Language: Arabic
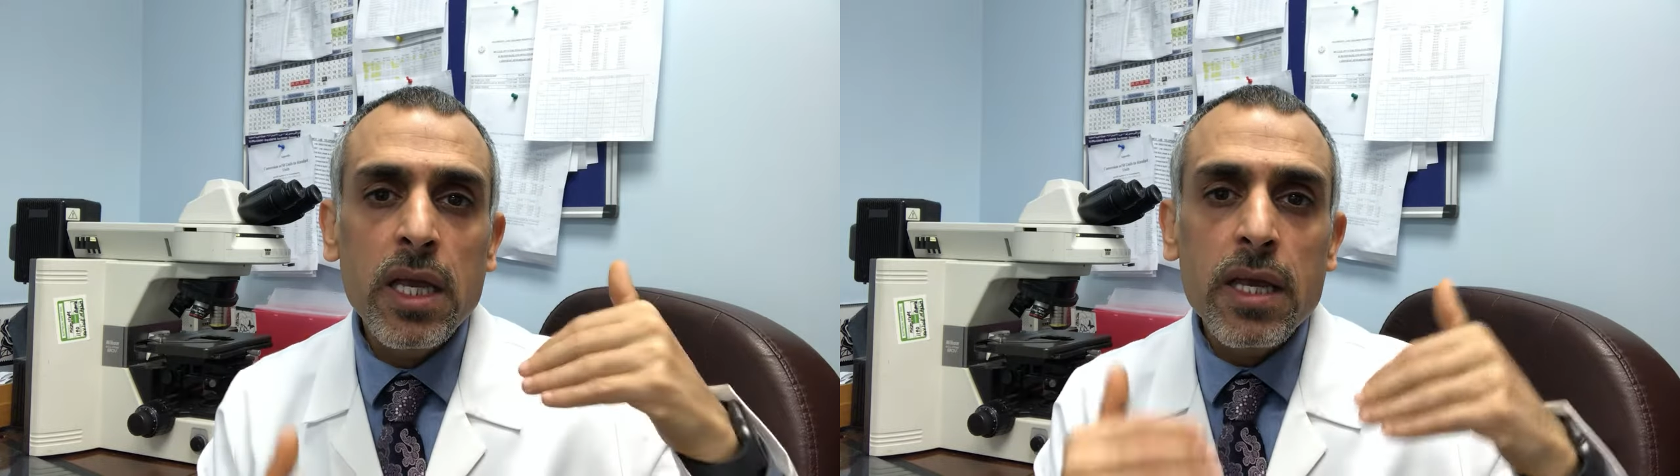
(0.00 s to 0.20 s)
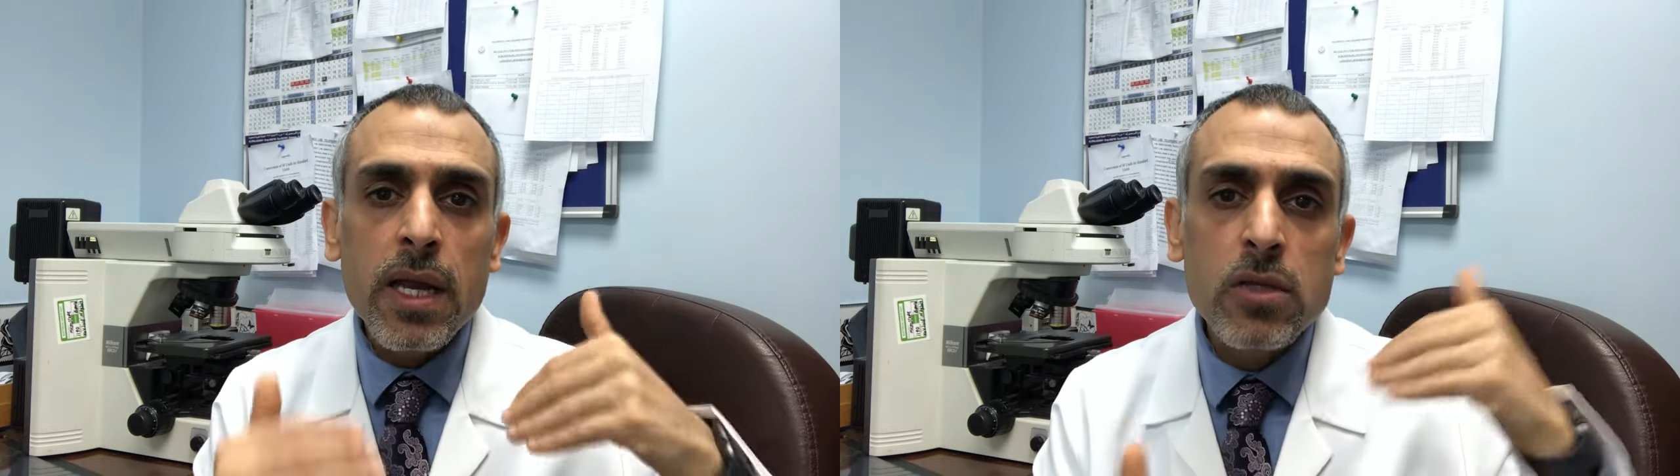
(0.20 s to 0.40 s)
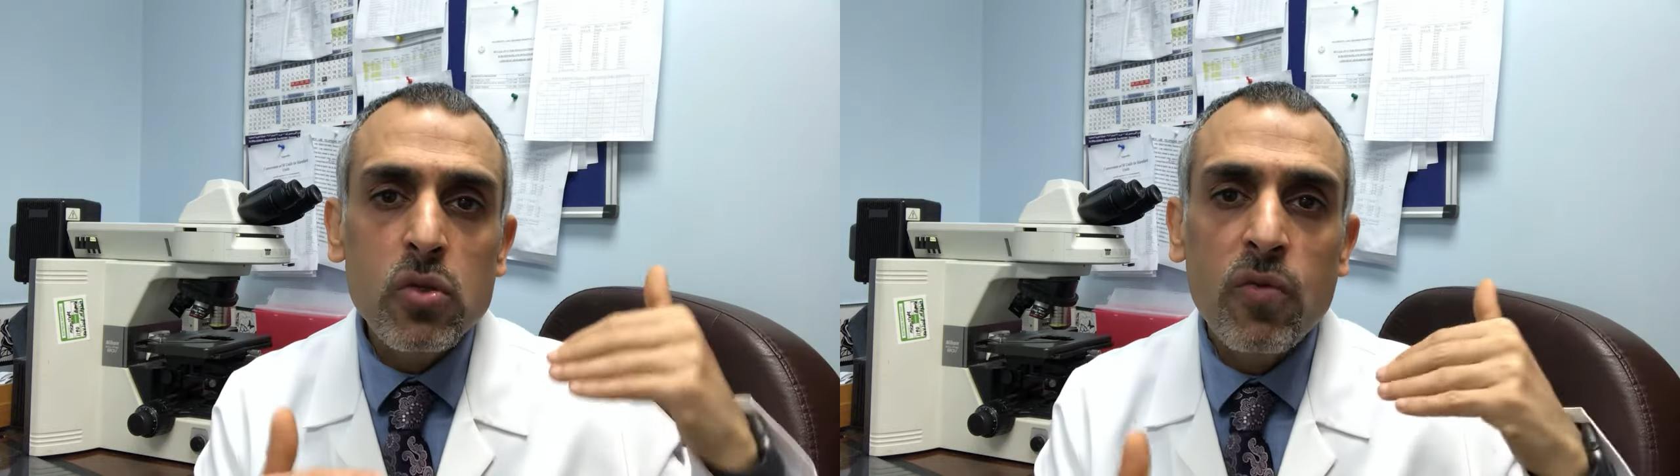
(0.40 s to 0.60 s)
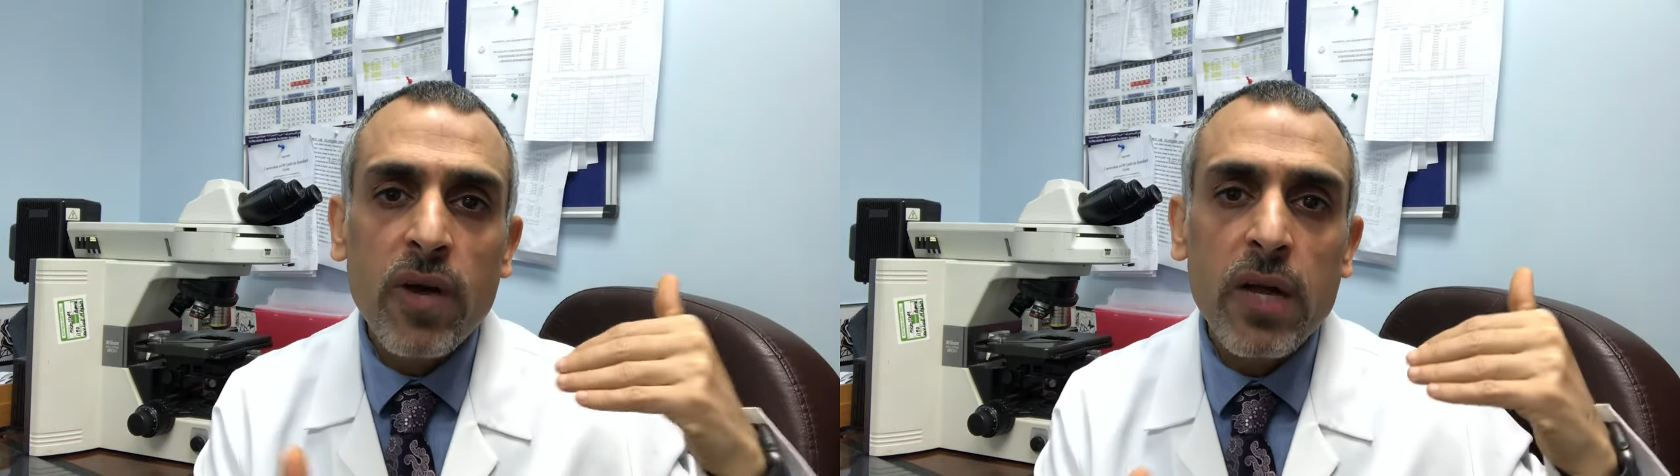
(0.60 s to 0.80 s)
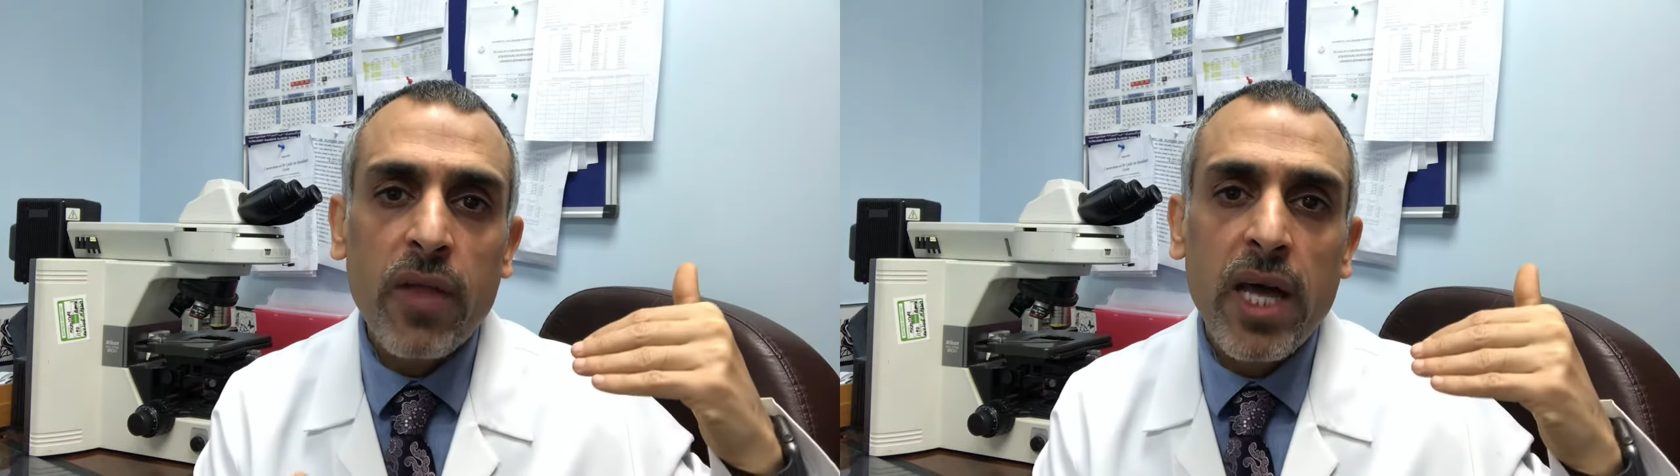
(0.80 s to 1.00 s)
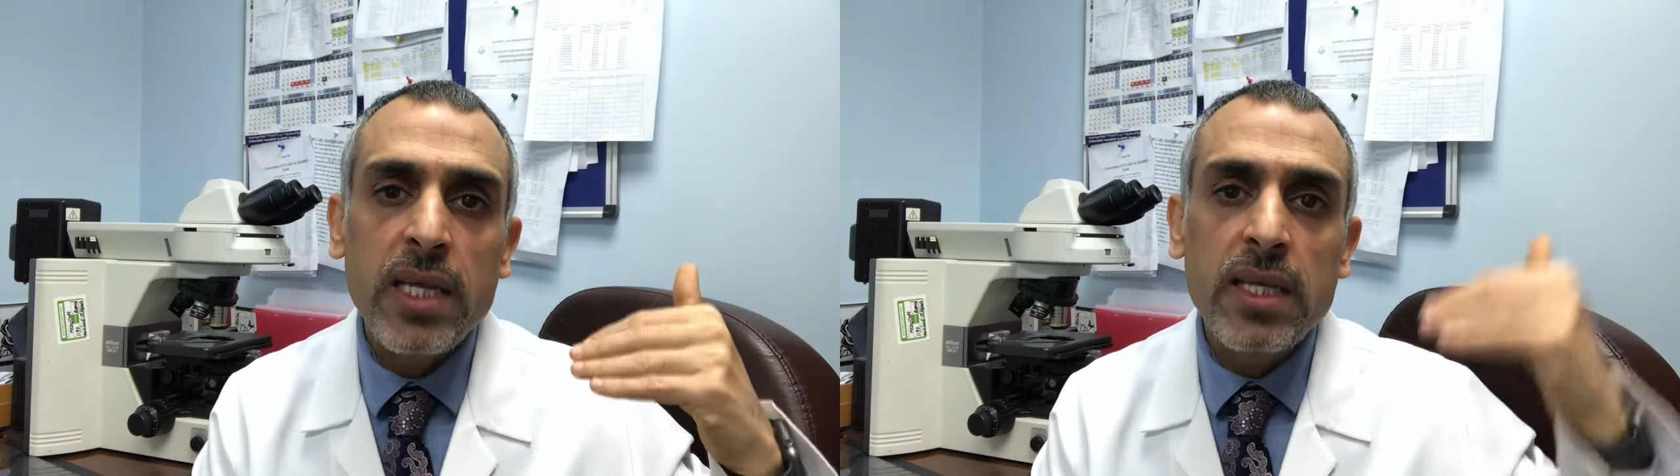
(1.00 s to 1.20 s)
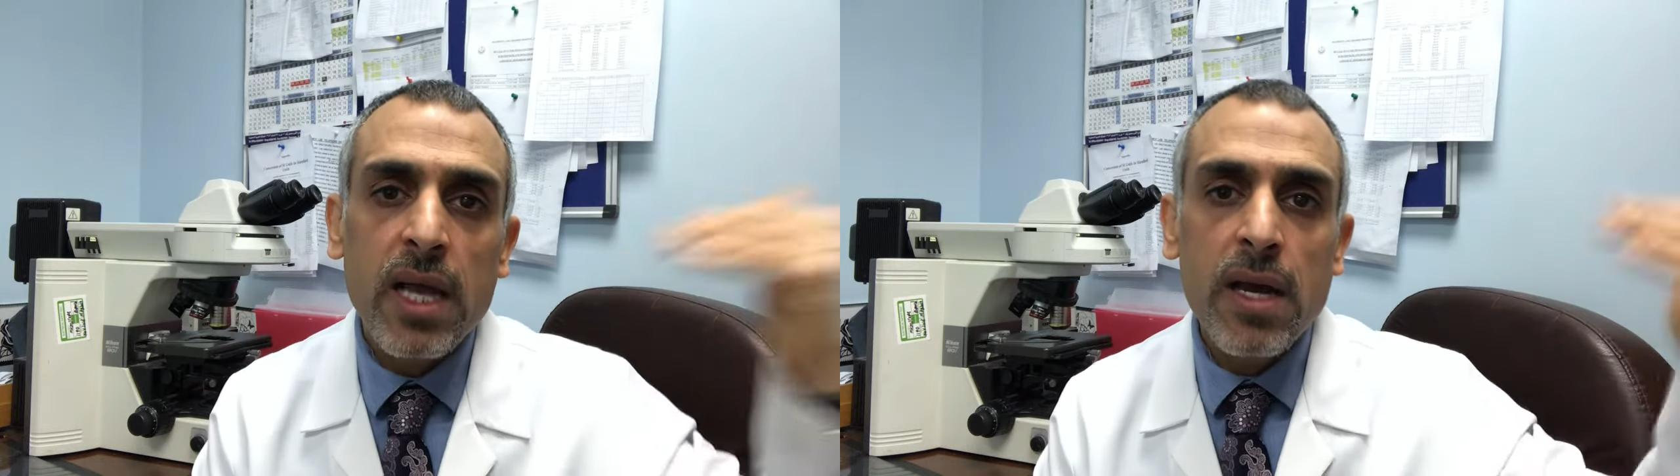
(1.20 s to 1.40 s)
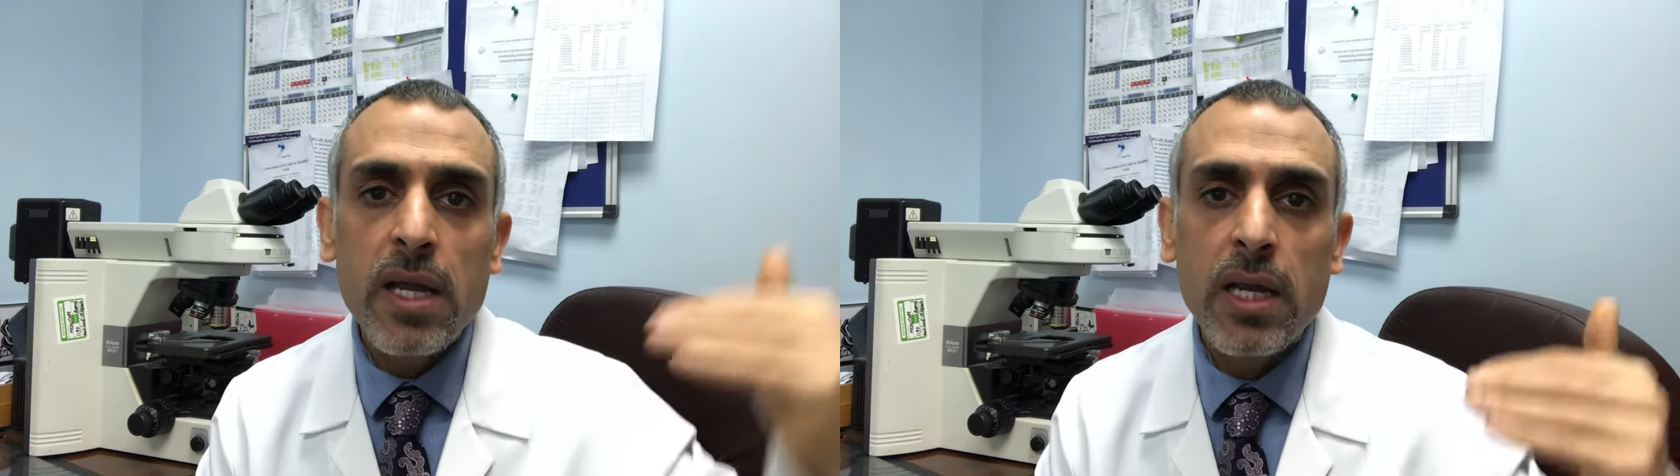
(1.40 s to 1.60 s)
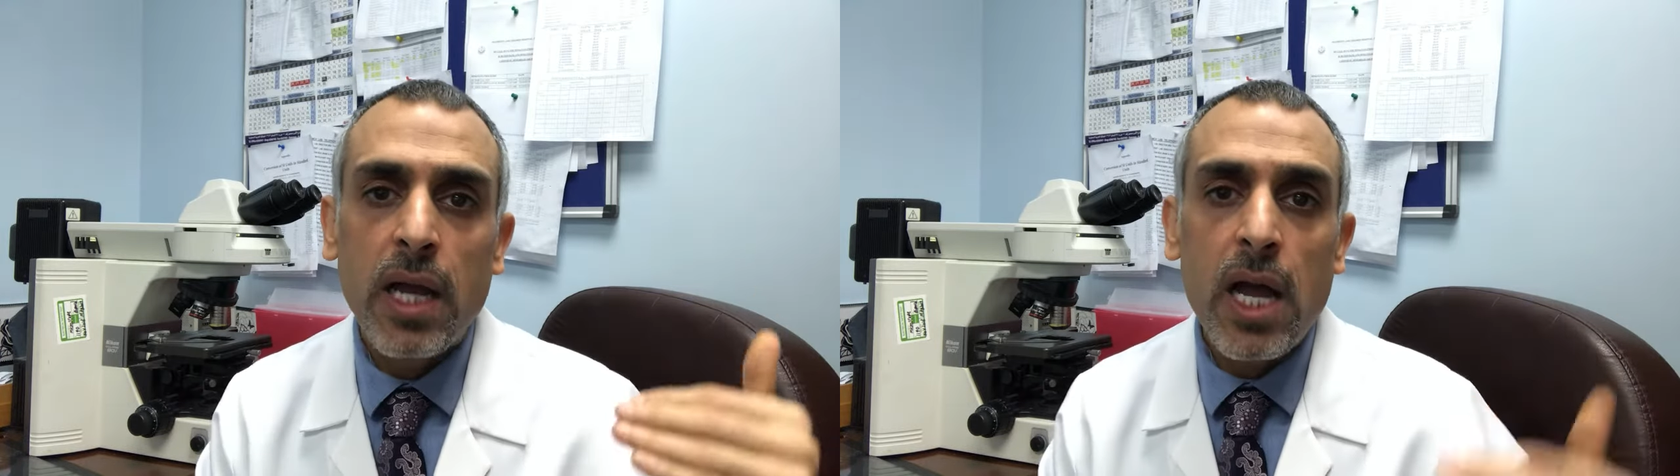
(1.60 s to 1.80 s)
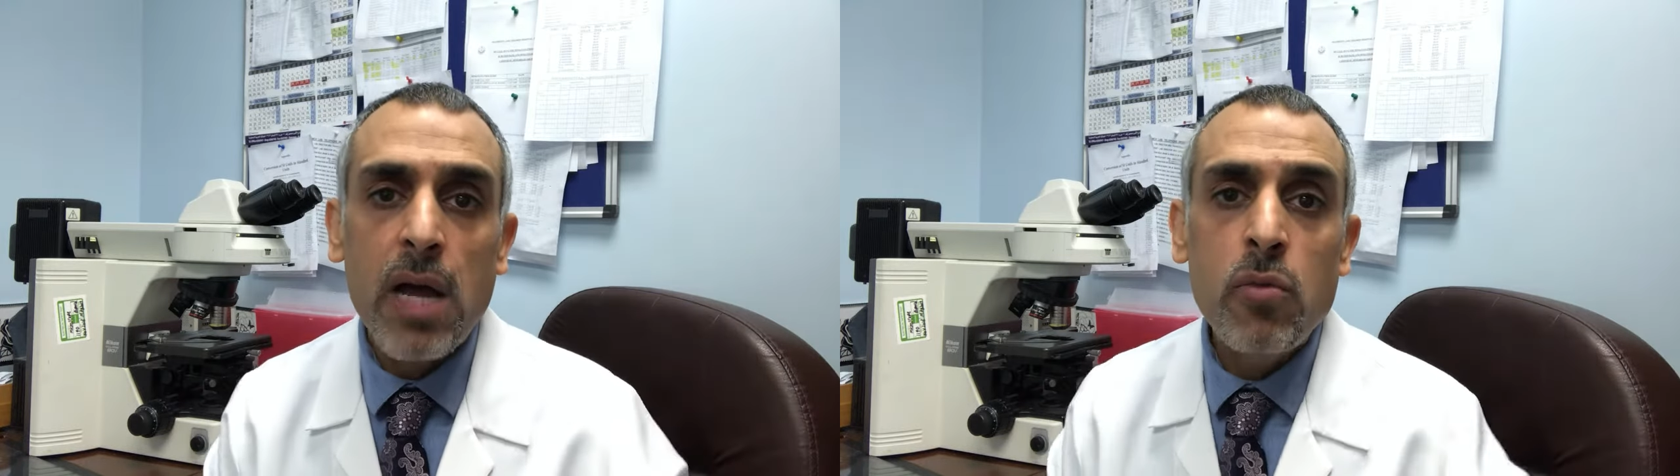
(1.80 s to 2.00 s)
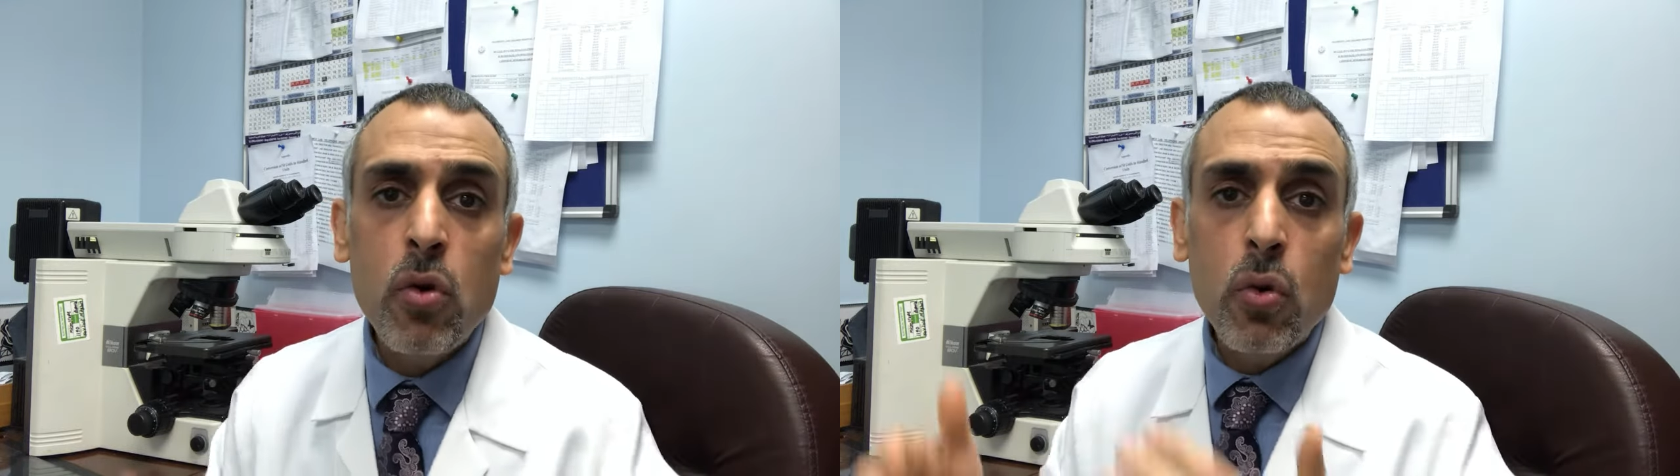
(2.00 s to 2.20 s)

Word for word: يركزوا فقط على التاريخ العام